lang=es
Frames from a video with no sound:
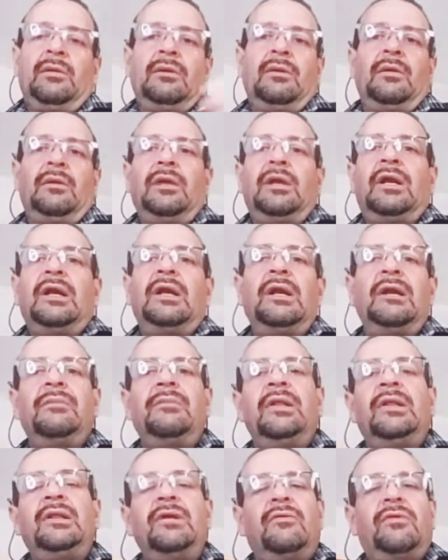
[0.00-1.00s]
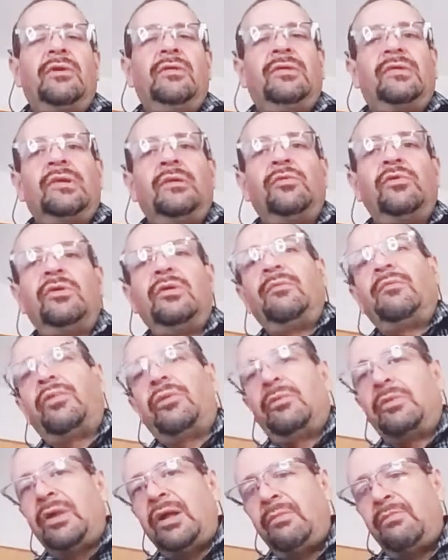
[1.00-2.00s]
Generalmente cuando estamos en
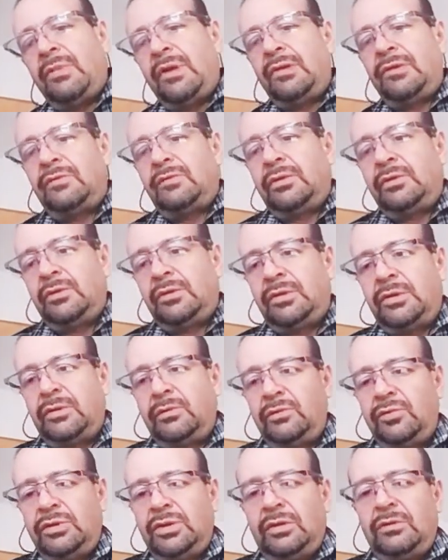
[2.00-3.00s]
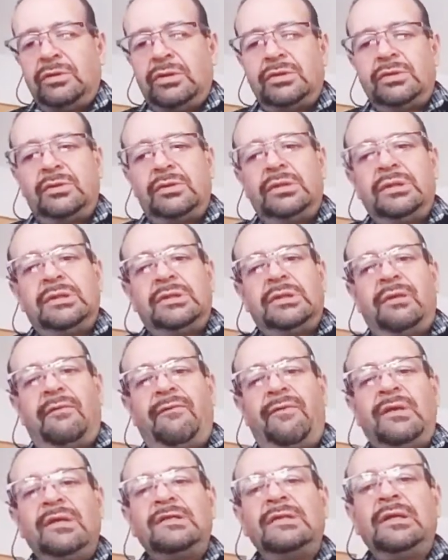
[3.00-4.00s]
problemas, cuando tenemos situaciones
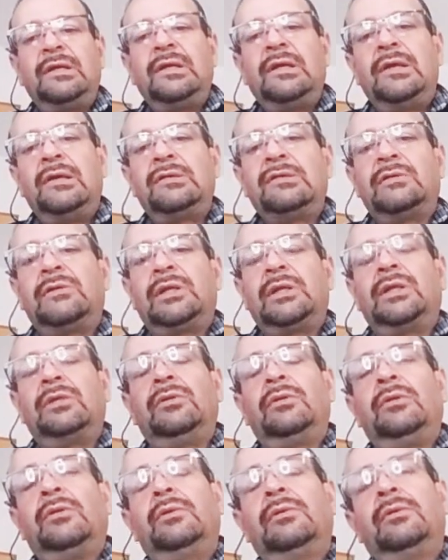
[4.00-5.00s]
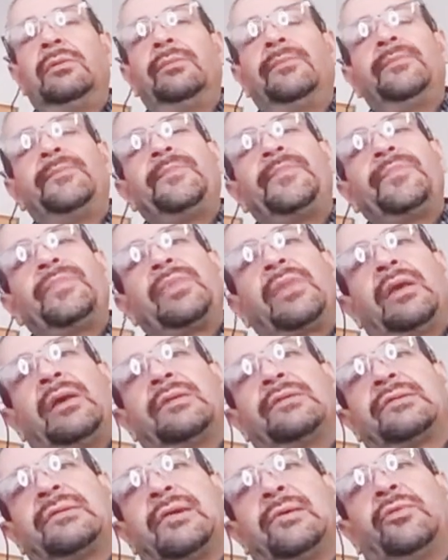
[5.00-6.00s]
difíciles, cuando
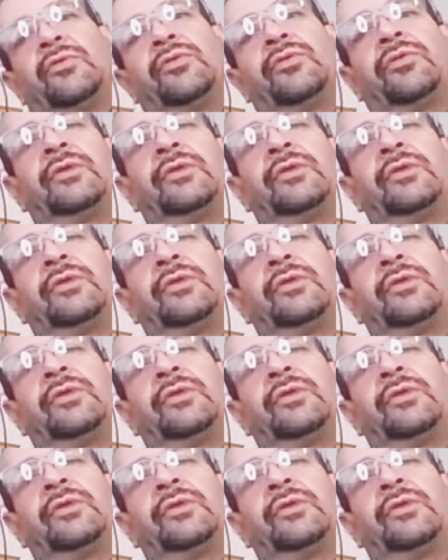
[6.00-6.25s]
estamos